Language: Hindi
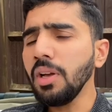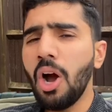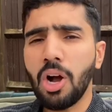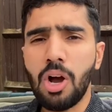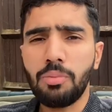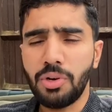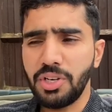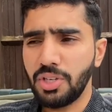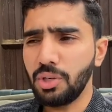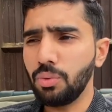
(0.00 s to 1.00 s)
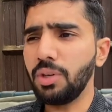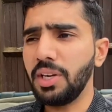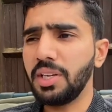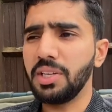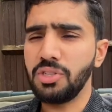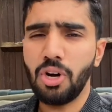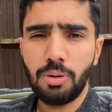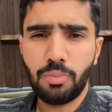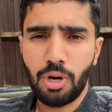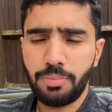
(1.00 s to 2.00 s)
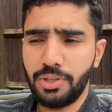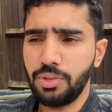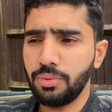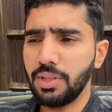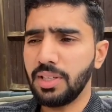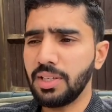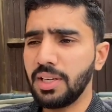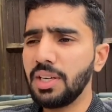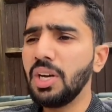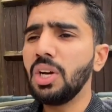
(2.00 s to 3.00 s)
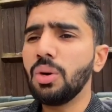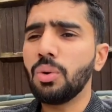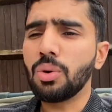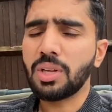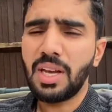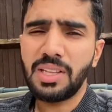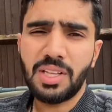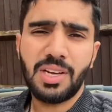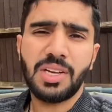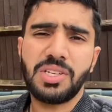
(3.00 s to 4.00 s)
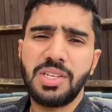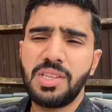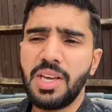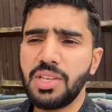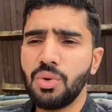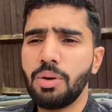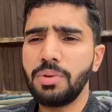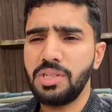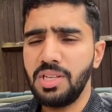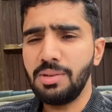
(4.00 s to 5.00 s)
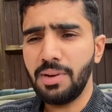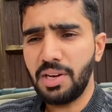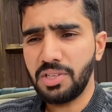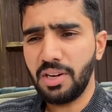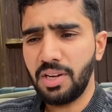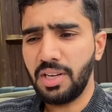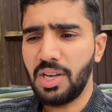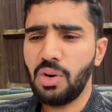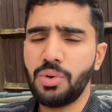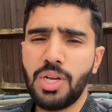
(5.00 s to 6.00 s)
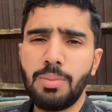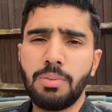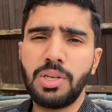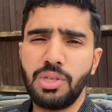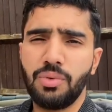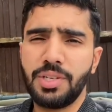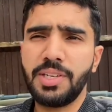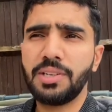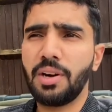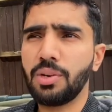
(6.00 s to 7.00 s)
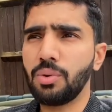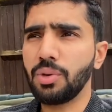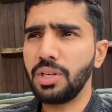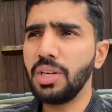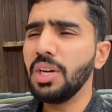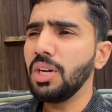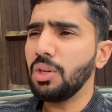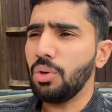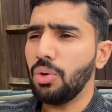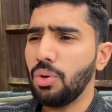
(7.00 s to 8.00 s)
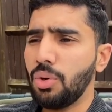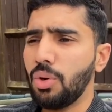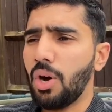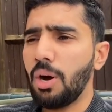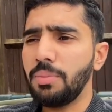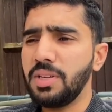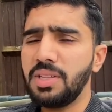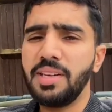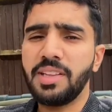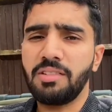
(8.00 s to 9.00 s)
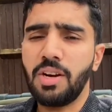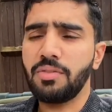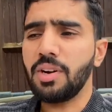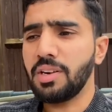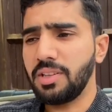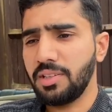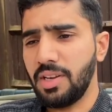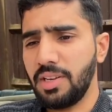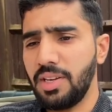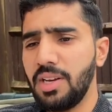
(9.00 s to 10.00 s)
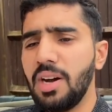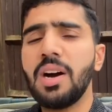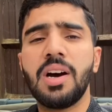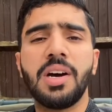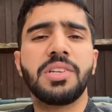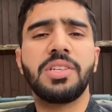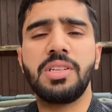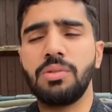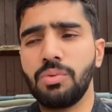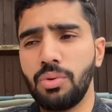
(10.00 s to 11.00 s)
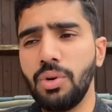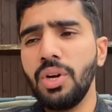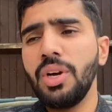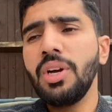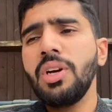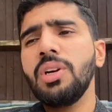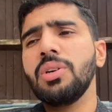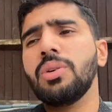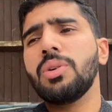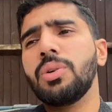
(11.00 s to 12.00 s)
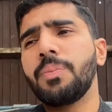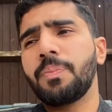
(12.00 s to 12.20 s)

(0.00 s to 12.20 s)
अकामोडेशन ढूंढ लेंगे जॉब प्रॉपर ढूंढ लेंगे और कई तरह की चीज़ें हैं जो आप इजीली मैनेज कर लेंगे और जब आपकी यूनिवर्सिटी स्टार्ट होगी तो आप इजीली सर्वाइव कर सकेंगे हर चीज़ों को तो